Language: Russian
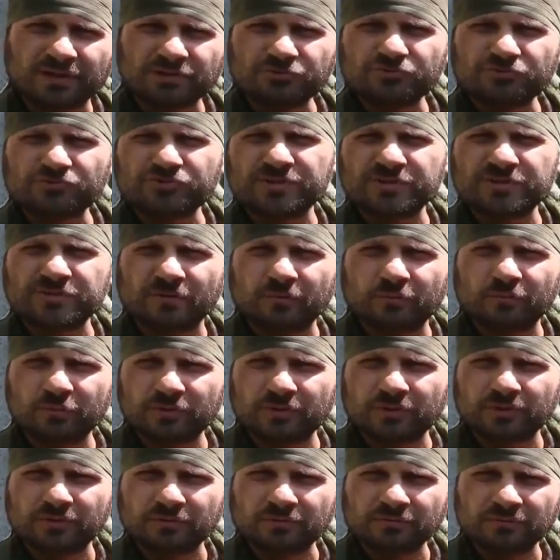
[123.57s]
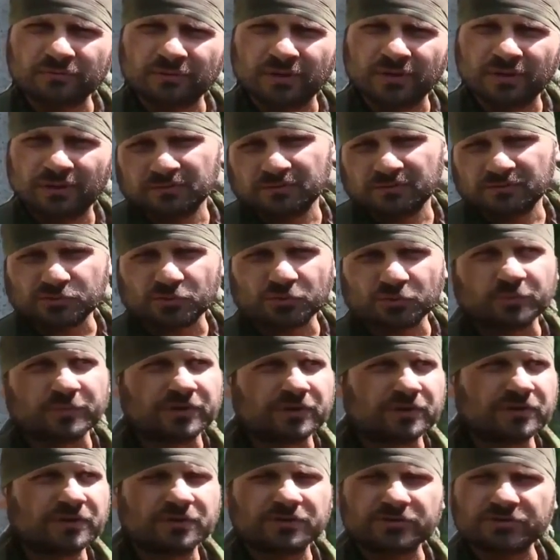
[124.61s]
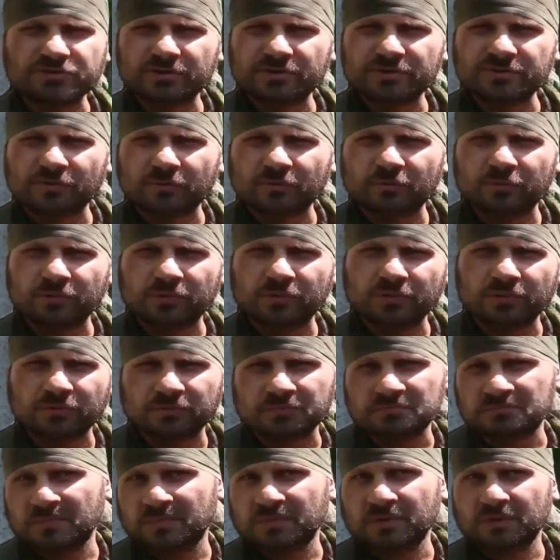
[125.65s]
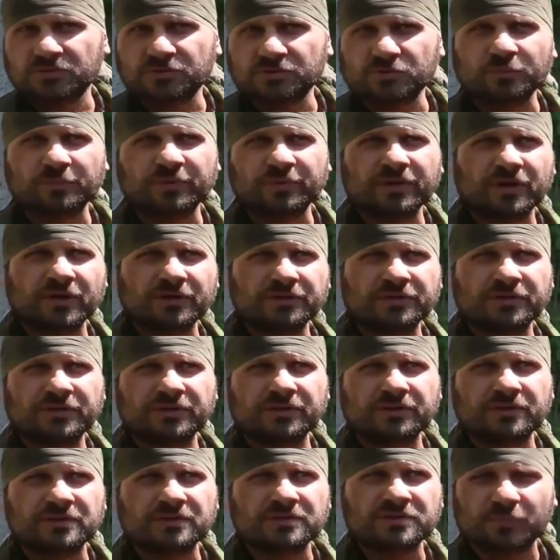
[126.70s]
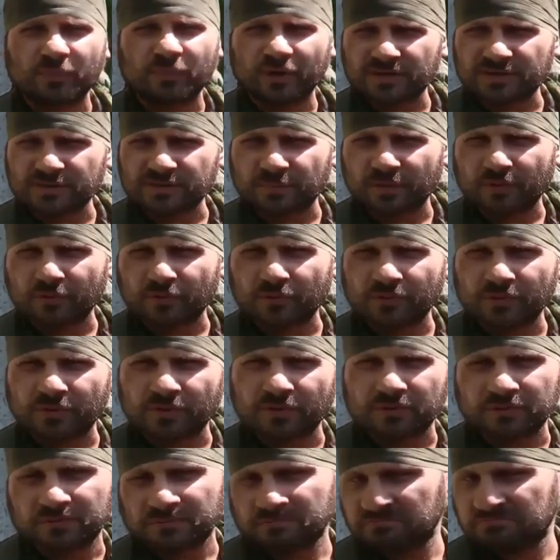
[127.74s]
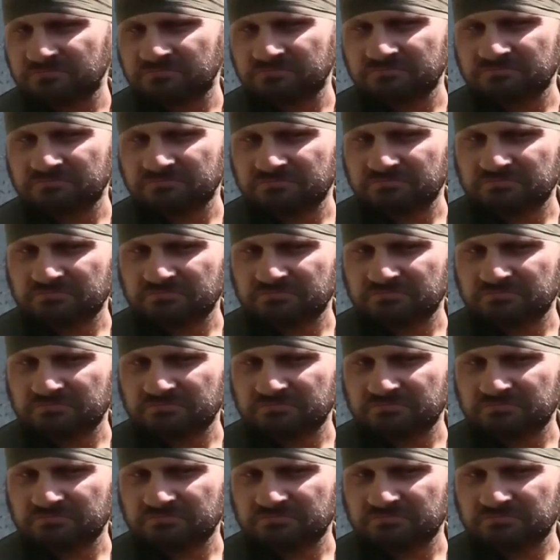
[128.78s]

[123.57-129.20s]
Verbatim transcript: Хочу жить свободно, чтобы мои дети жили свободно, чтобы мои родители спали спокойно.